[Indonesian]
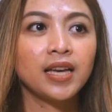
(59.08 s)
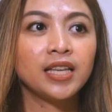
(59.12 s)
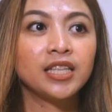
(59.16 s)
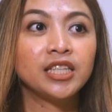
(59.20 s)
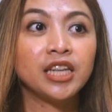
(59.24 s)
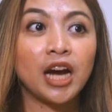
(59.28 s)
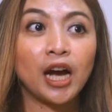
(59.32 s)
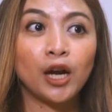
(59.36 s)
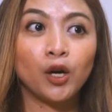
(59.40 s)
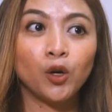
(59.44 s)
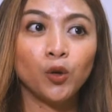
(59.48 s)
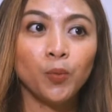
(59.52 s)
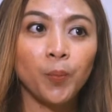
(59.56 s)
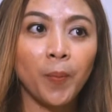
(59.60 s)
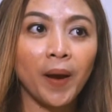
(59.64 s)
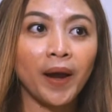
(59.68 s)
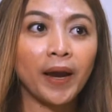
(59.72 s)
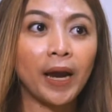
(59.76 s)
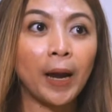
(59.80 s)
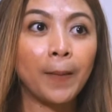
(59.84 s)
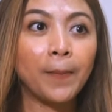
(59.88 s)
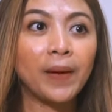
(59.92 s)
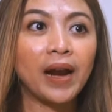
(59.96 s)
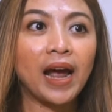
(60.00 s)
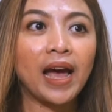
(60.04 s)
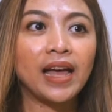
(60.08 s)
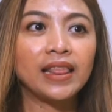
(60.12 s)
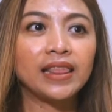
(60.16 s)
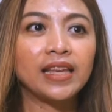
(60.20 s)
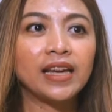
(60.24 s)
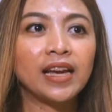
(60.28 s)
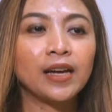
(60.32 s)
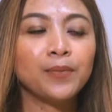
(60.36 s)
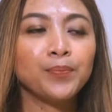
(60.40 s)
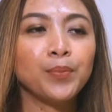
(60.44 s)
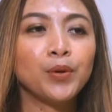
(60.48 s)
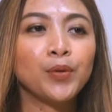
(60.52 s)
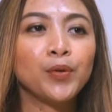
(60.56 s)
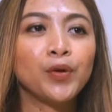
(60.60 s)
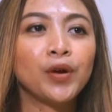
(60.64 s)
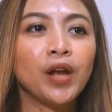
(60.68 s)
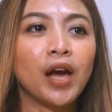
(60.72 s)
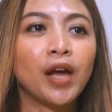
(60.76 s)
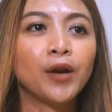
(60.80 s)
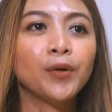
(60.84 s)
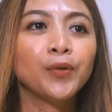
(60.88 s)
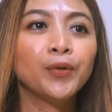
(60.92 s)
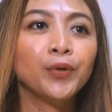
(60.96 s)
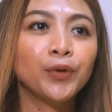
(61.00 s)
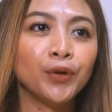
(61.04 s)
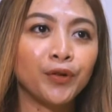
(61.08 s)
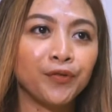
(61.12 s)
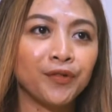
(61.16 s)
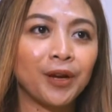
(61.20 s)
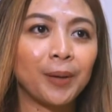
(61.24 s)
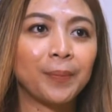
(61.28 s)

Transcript: Jangan lupa ya perhatikan penggunaan huruf